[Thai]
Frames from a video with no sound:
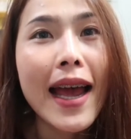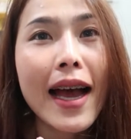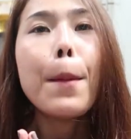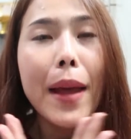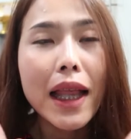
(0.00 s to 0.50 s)
นะ
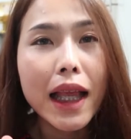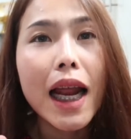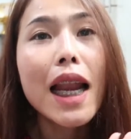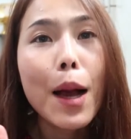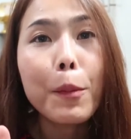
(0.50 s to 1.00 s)
คะแปรงแต่
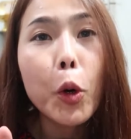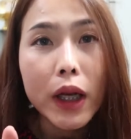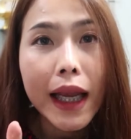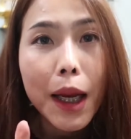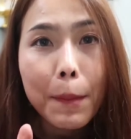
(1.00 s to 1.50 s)
งหน้าทั้งหม
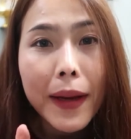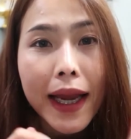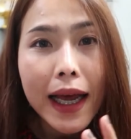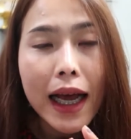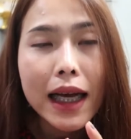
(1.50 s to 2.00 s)
ดที่
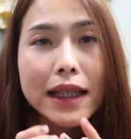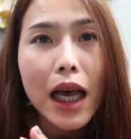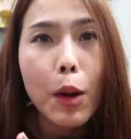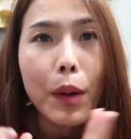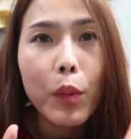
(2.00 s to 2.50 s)
มีนะคะ ก็
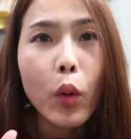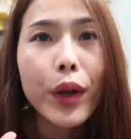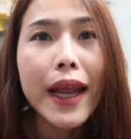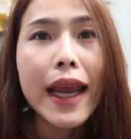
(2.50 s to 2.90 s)
จะเอามาพูด